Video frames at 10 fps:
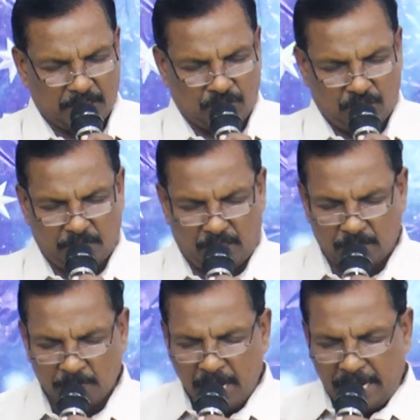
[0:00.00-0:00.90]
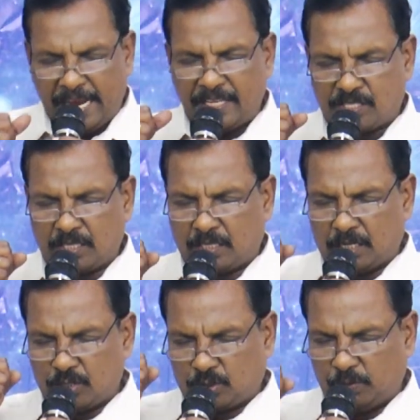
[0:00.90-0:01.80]
ஆசீர்வதியும் ஏசு
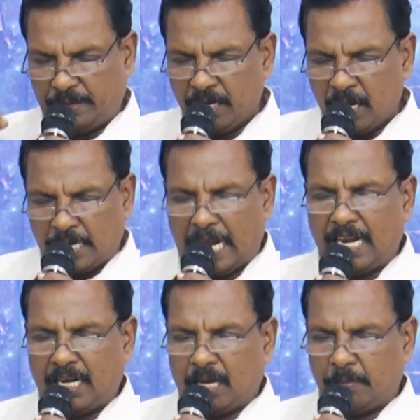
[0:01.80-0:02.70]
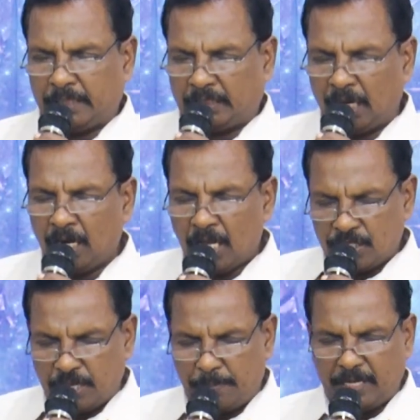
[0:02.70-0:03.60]
கிறிஸ்துவின் நல்ல நாமத்தில்
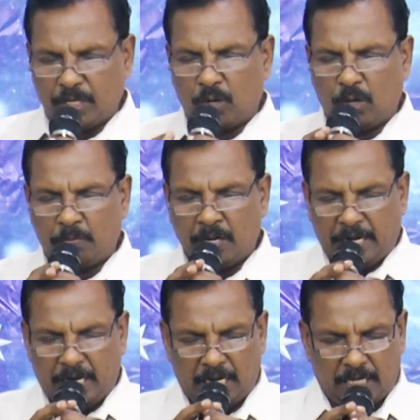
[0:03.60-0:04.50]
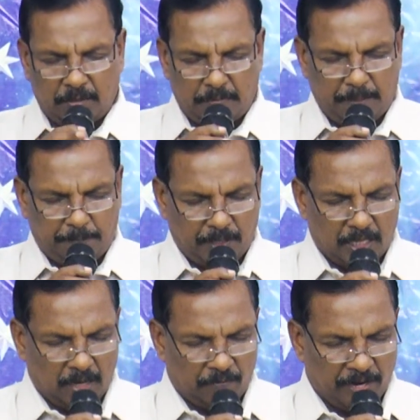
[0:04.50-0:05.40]
ஜெபிக்கிறோம் எங்கள் அருமை
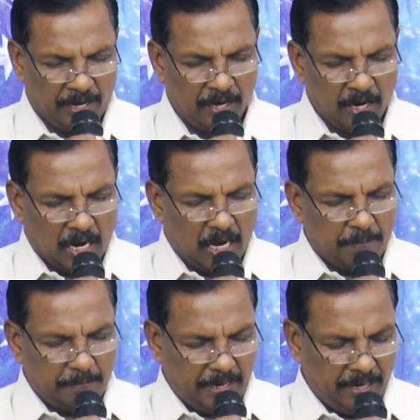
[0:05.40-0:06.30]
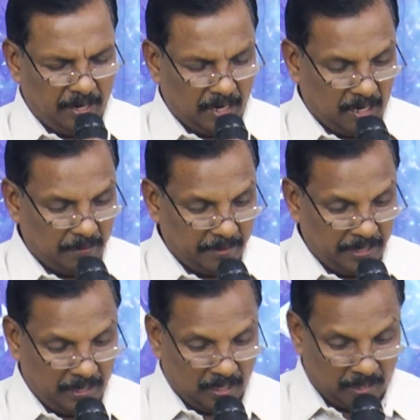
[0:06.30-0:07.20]
பிதாவே ஆமேன்
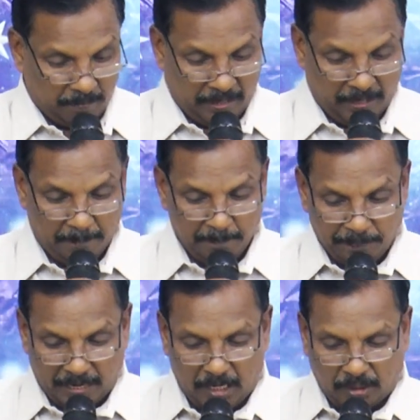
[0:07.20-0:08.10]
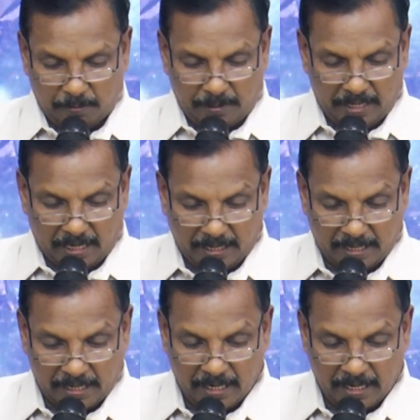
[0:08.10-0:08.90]
ஆமேன் ஆமேன் அடுத்தபடியாக